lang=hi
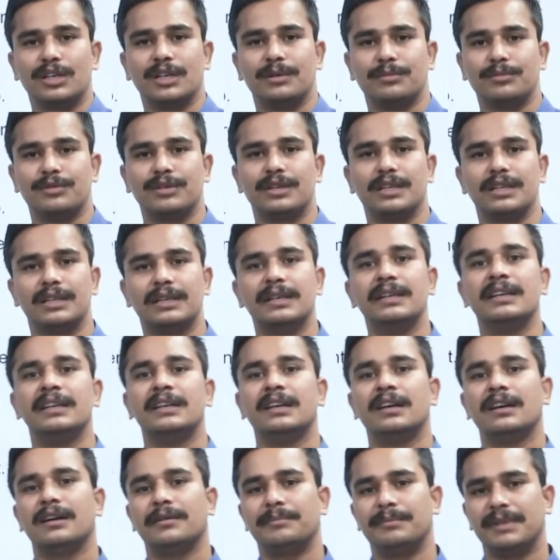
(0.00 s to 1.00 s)
मोटे मोटे
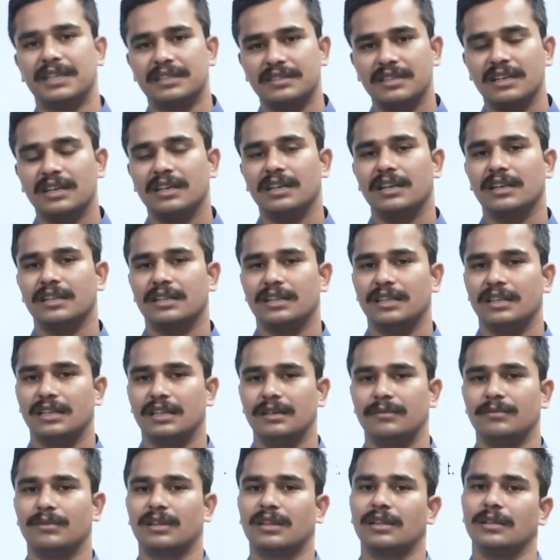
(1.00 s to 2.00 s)
मेज़र करते
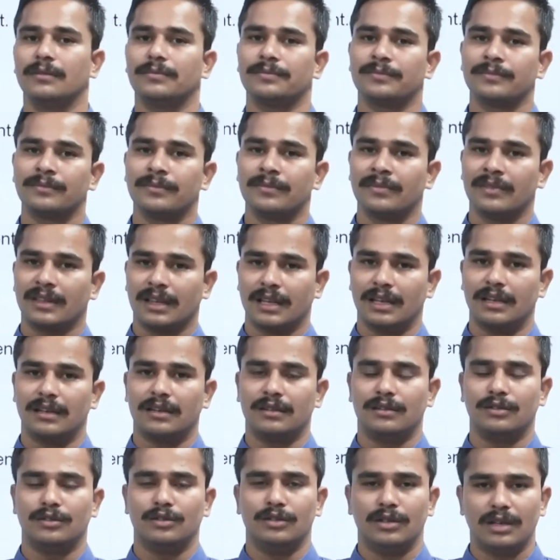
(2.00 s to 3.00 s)
हैं मतलब
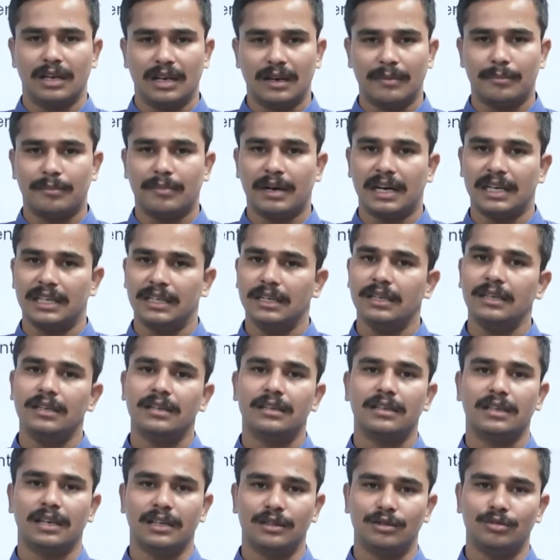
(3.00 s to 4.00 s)
लंबाई
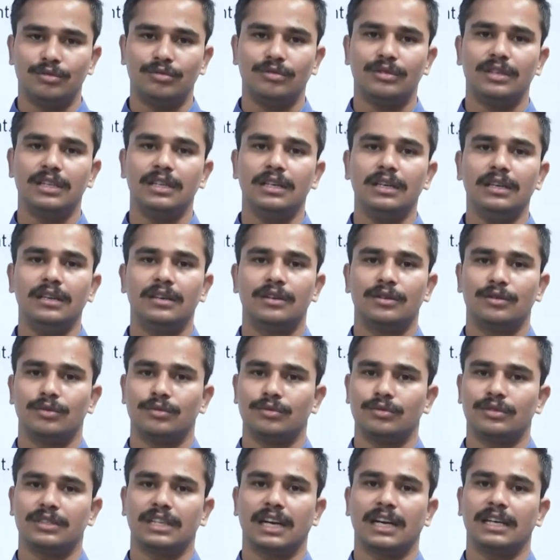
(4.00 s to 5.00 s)
या दूरी
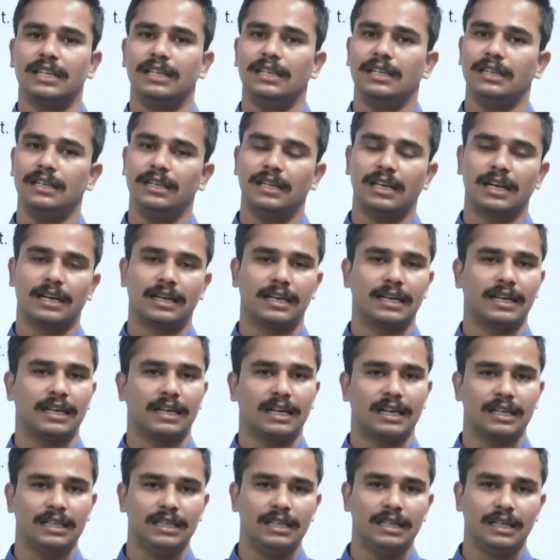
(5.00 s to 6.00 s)
ऊंचाई या
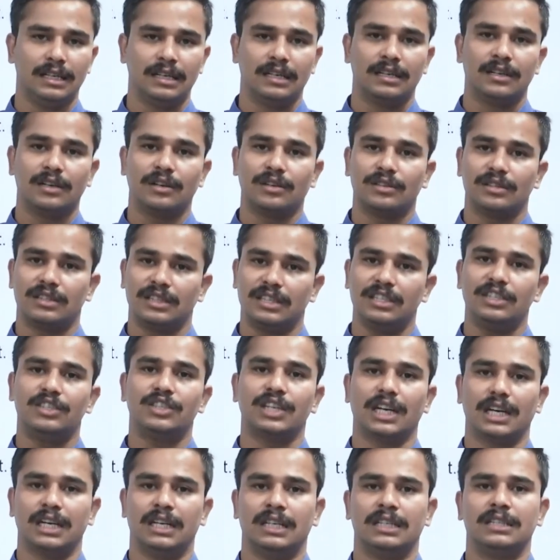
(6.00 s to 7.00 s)
गहराई
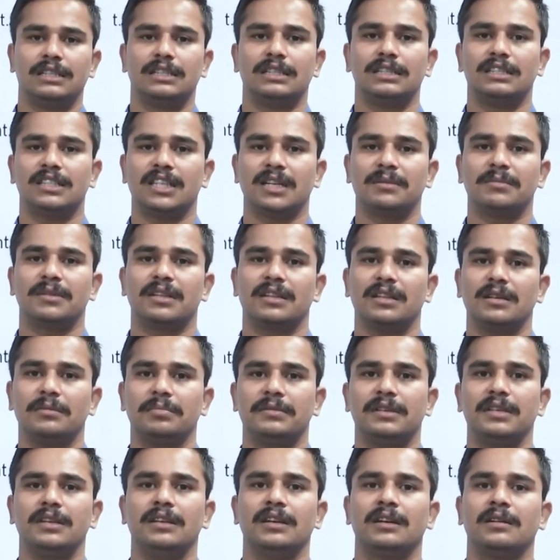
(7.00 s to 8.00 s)
दिशा दिशा मतलब
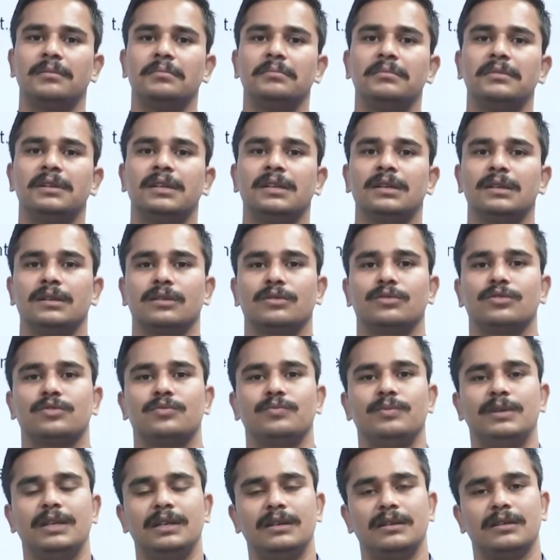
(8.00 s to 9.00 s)
कि हम
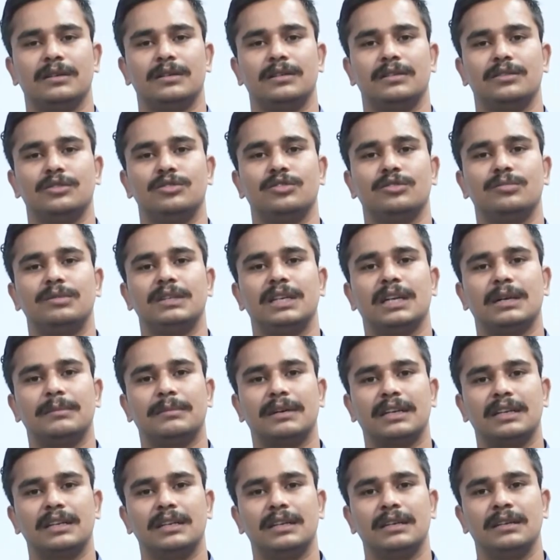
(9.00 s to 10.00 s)
उसमें जो भी
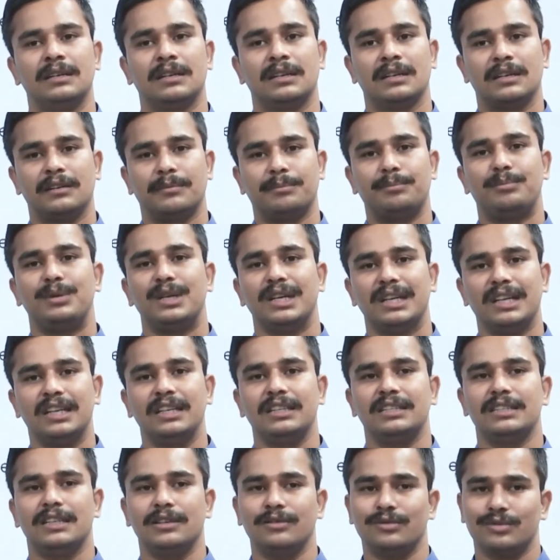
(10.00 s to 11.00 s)
हमारे
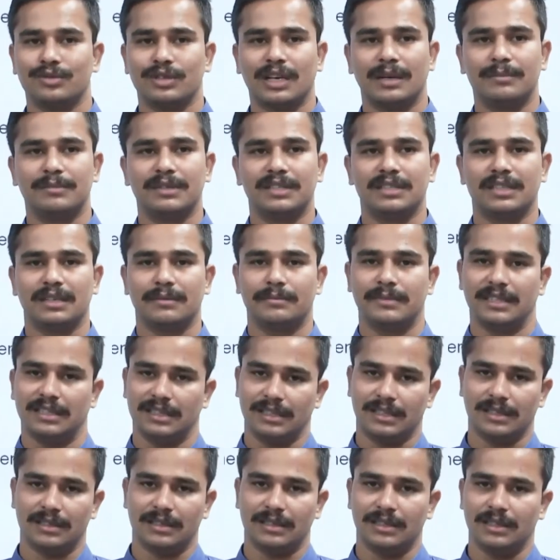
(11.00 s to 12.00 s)
बियरिंग्स है उसका
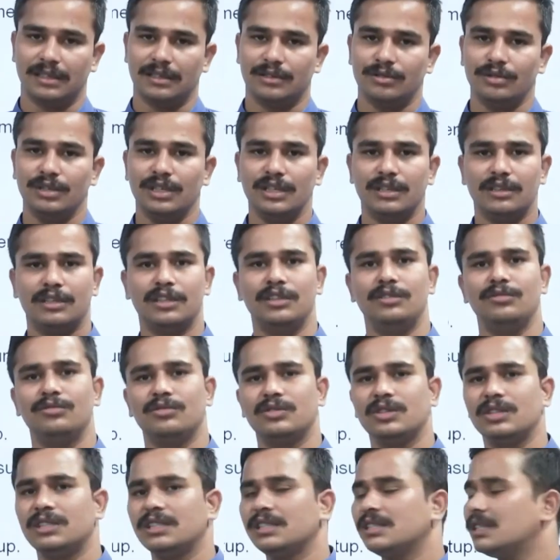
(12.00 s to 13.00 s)
मेज़रमेंट करते हैं तो ये
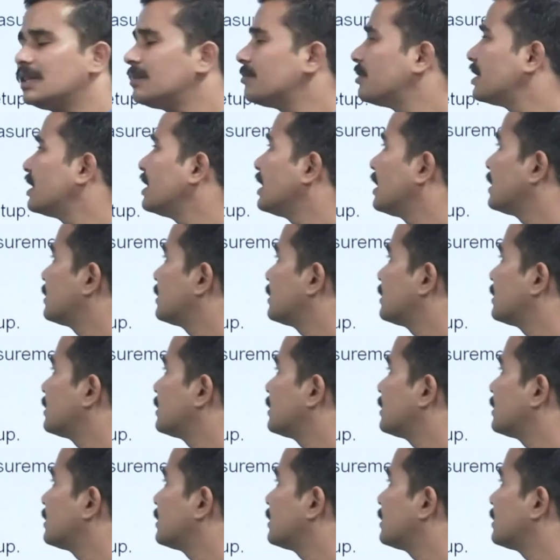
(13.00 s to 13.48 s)
तीनों ही चीज़ें बड़े